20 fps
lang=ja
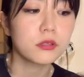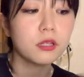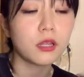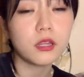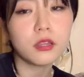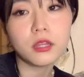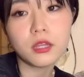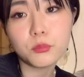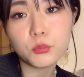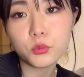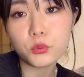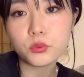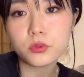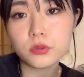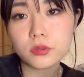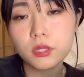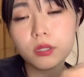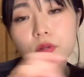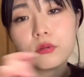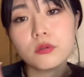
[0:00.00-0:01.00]
何でも売っ
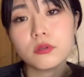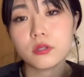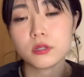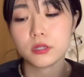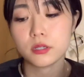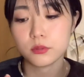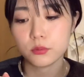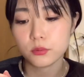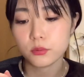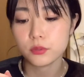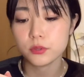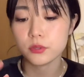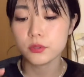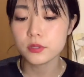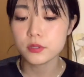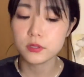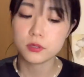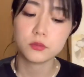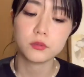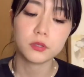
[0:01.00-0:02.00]
てるんだけど、
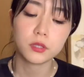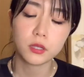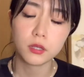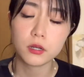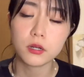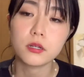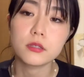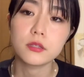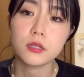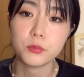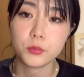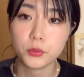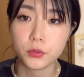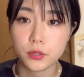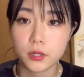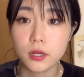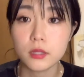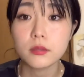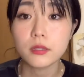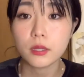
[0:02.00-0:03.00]
唯一売ってなかったも
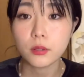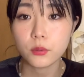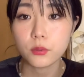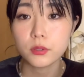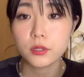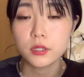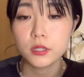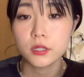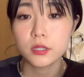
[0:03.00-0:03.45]
のがあったの。